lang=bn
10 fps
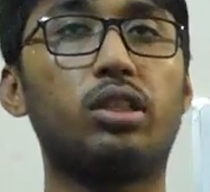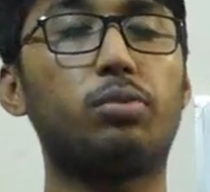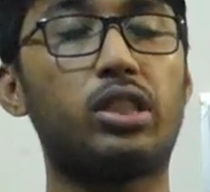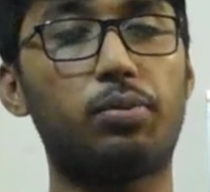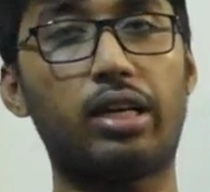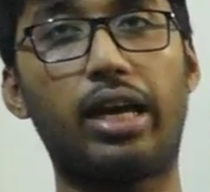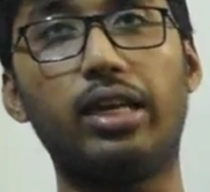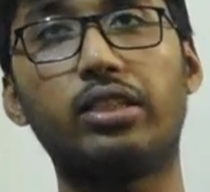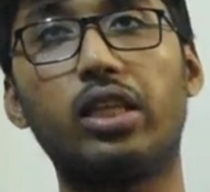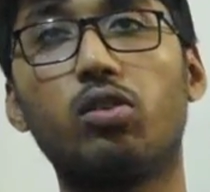হিসেবে খাই
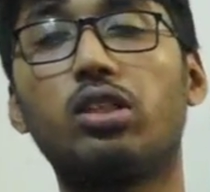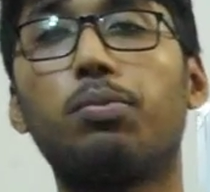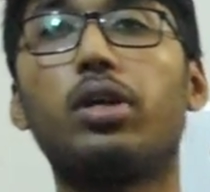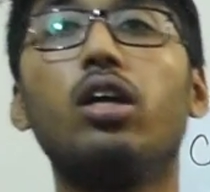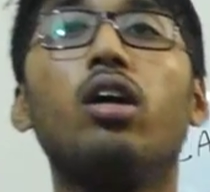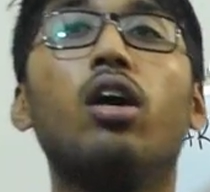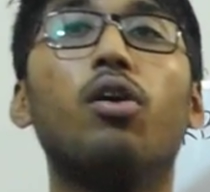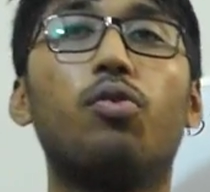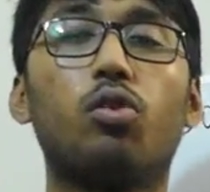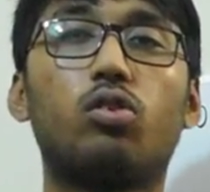সেটা হচ্ছে আপনার
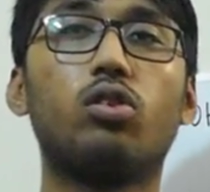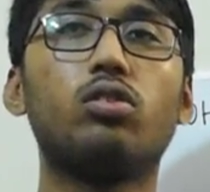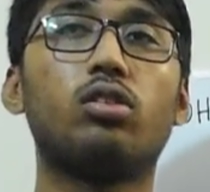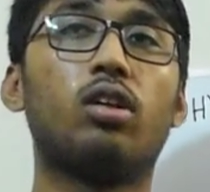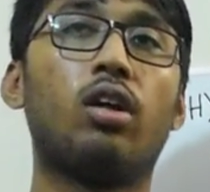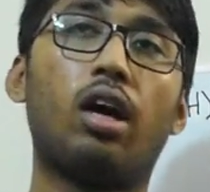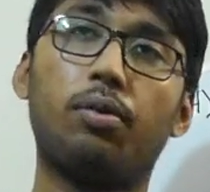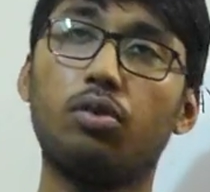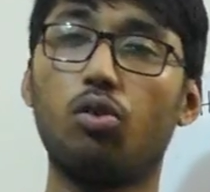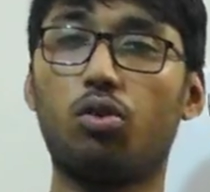ফ্রুক্টোজ
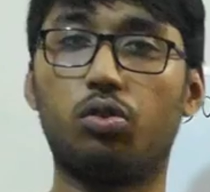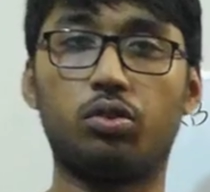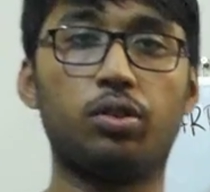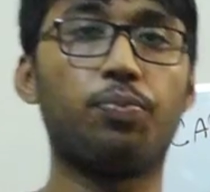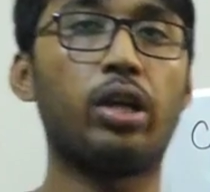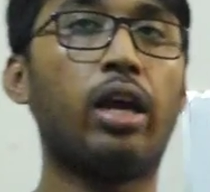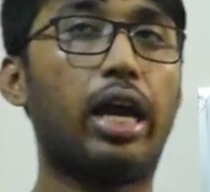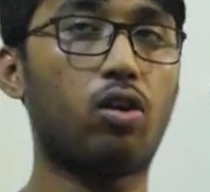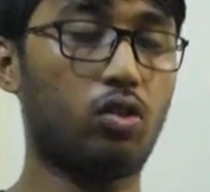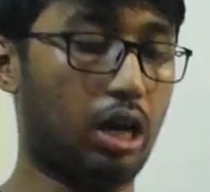এবং গ্লুকোজ
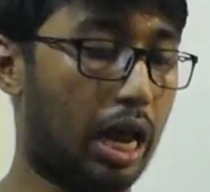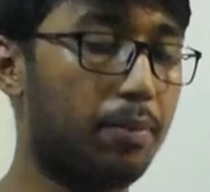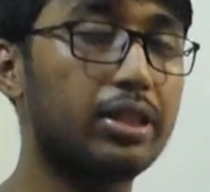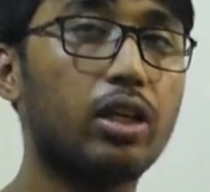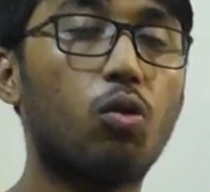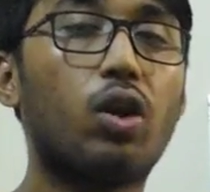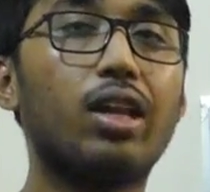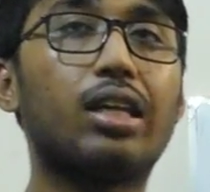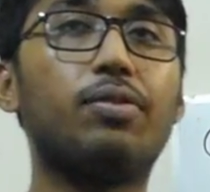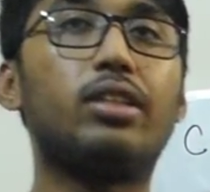এখন আমাদের ওরাল
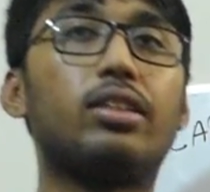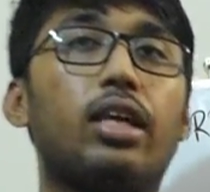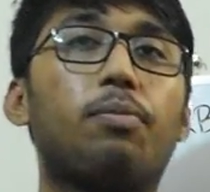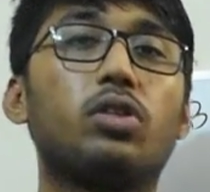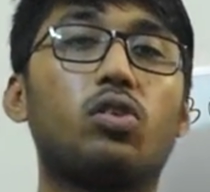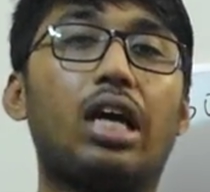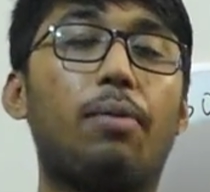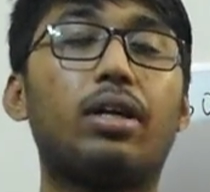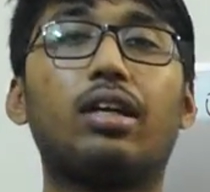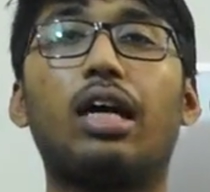কেভিটিতে আমরা যখন
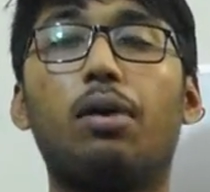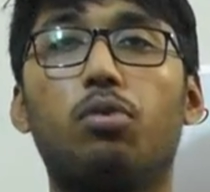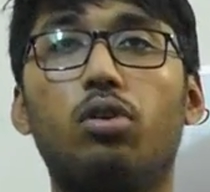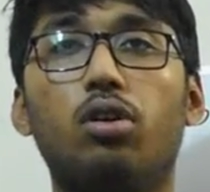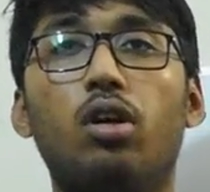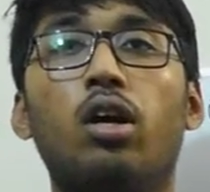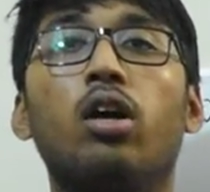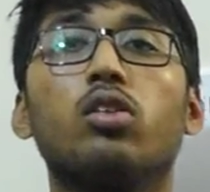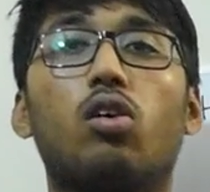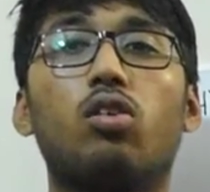খাবারটা খাবো
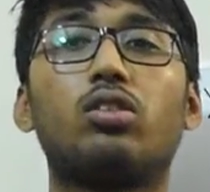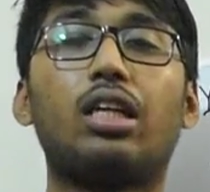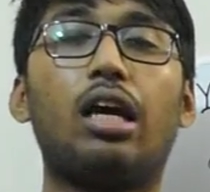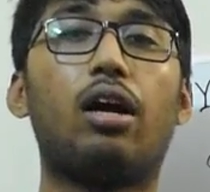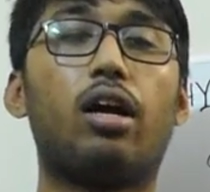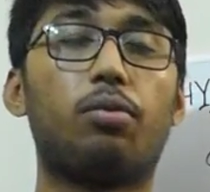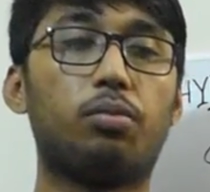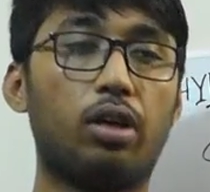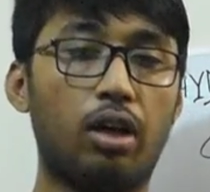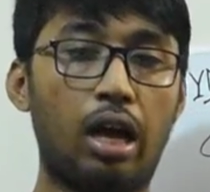তখন হচ্ছে
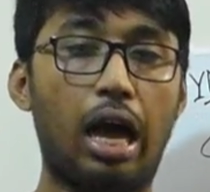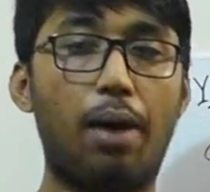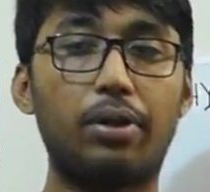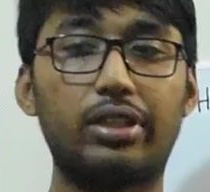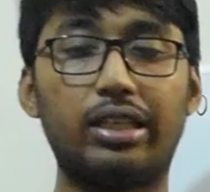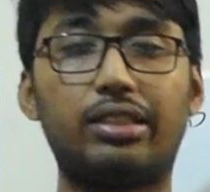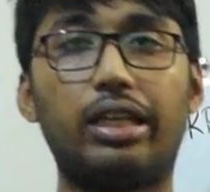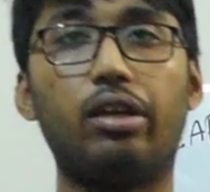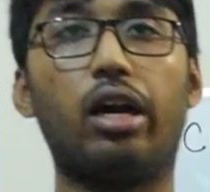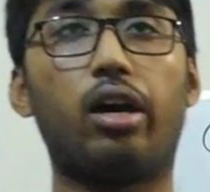আমাদের যে
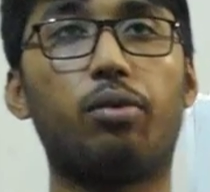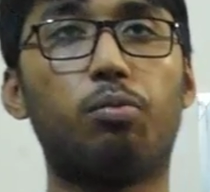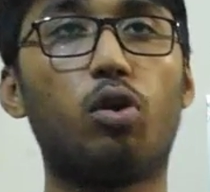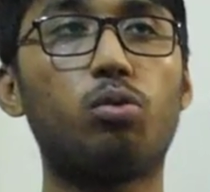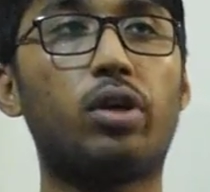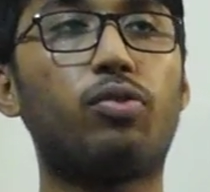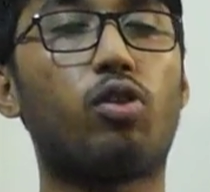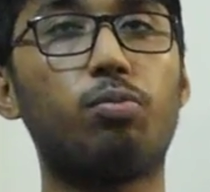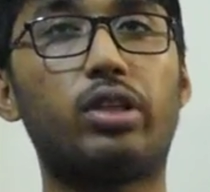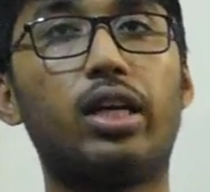মনোমার
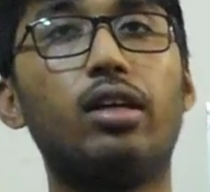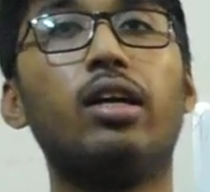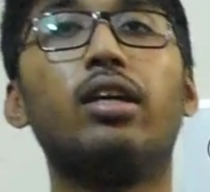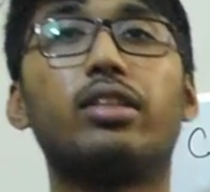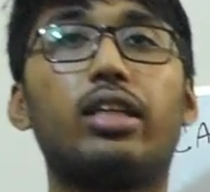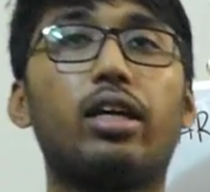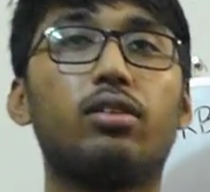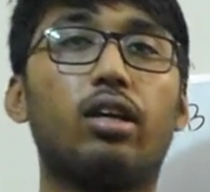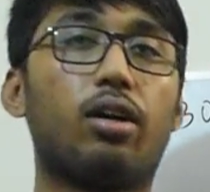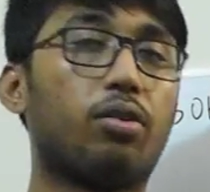ফর্মটা সেটা
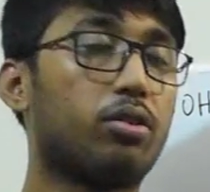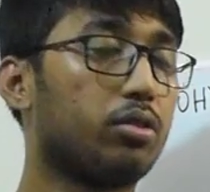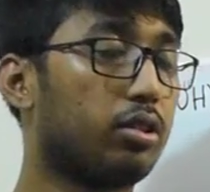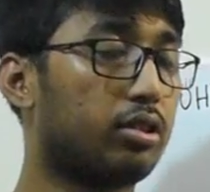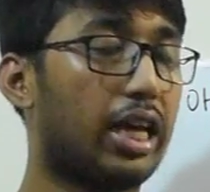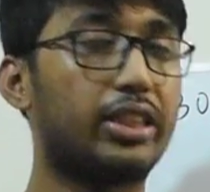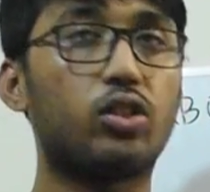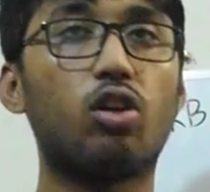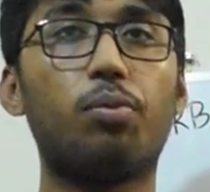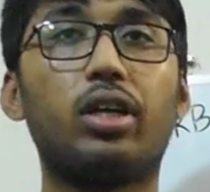
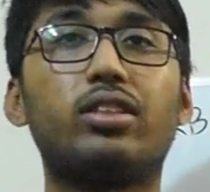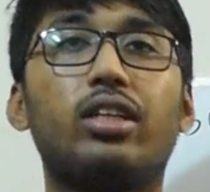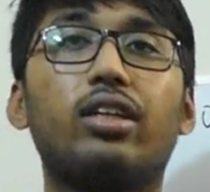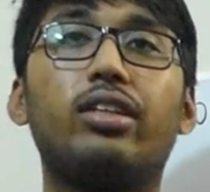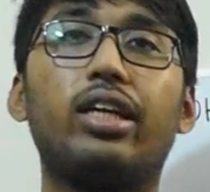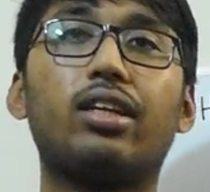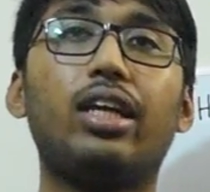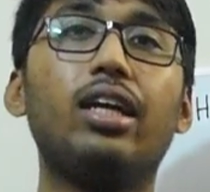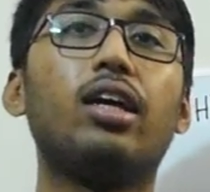ডাইজেশন হবে না সেটা ডিরেক্টলি